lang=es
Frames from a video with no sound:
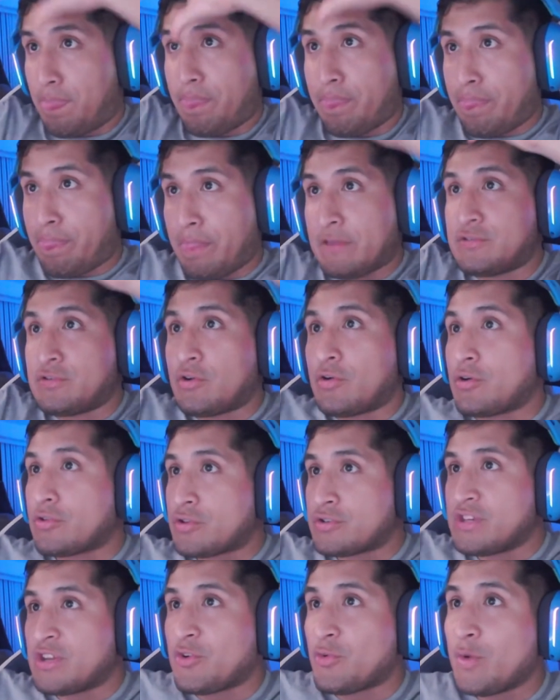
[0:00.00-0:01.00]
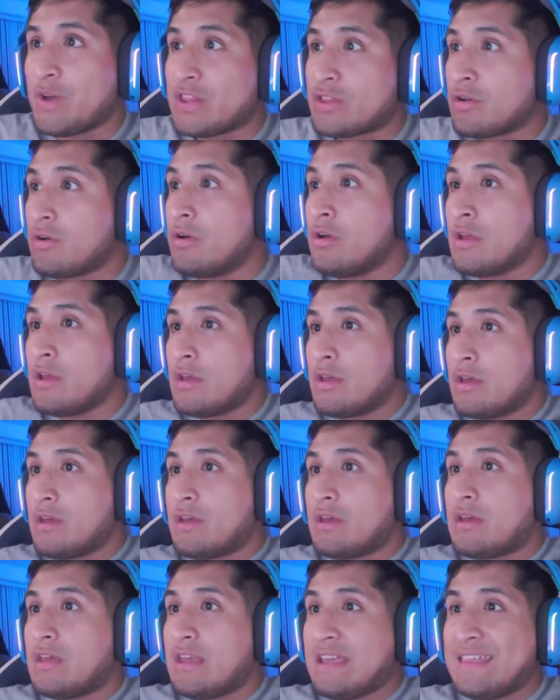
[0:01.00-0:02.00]
hizo cortocircuito
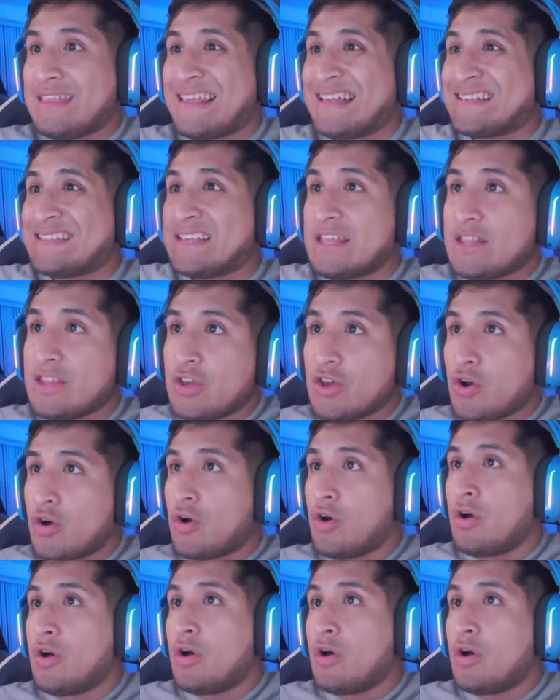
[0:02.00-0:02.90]
y decidió